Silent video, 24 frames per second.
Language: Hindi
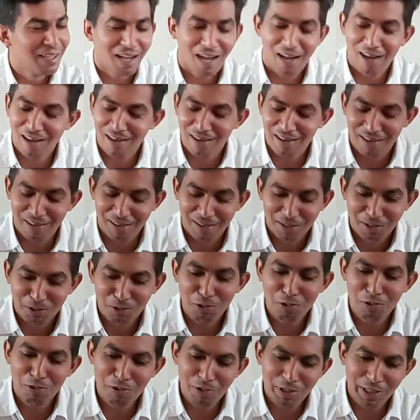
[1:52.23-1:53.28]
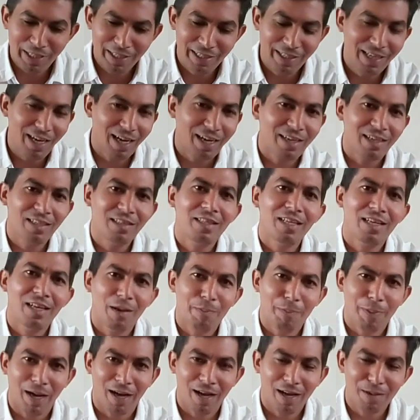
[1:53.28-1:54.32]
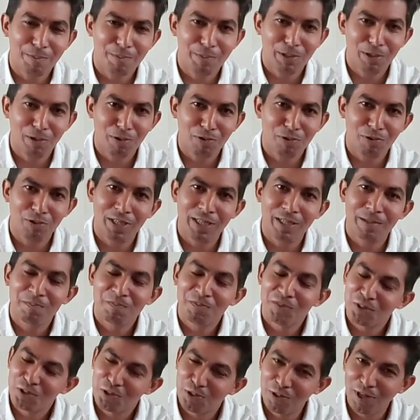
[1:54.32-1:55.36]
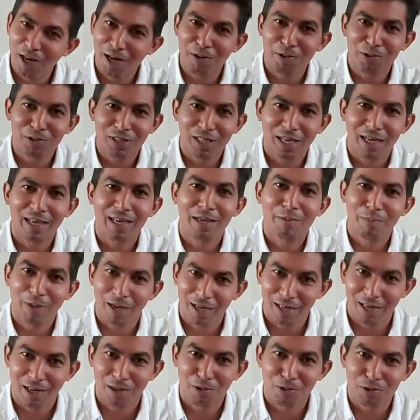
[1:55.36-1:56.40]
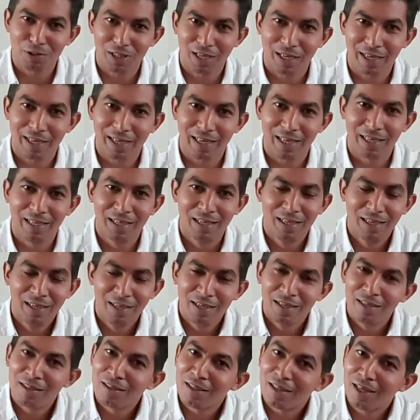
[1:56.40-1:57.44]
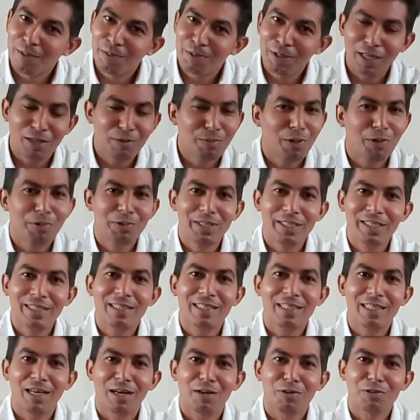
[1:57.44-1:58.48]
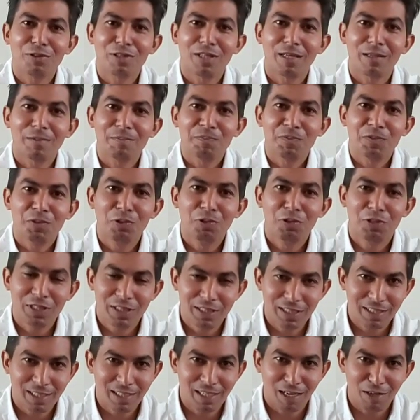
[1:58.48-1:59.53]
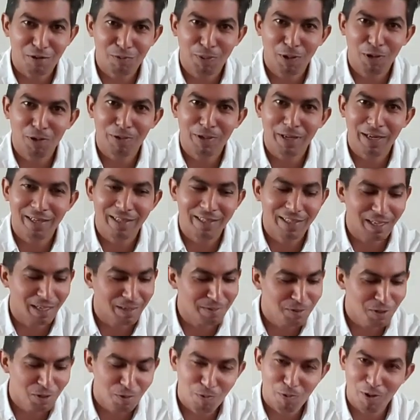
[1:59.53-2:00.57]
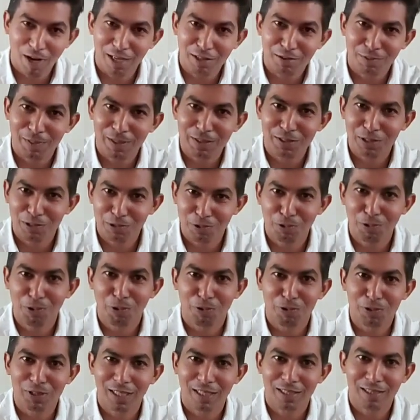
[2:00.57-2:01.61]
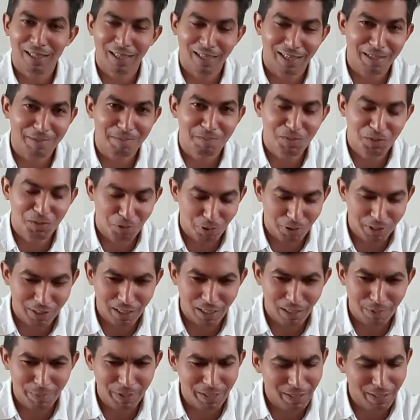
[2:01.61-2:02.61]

हाँ तो इंडिया के अंदर या बाहर भी लोगों ने सुना होता है माना होता है कभी अनुभव नहीं किया होता क्योंकि जिसने अनुभव कर लिया वो आत्मा से दूर हो जाता है तो रियल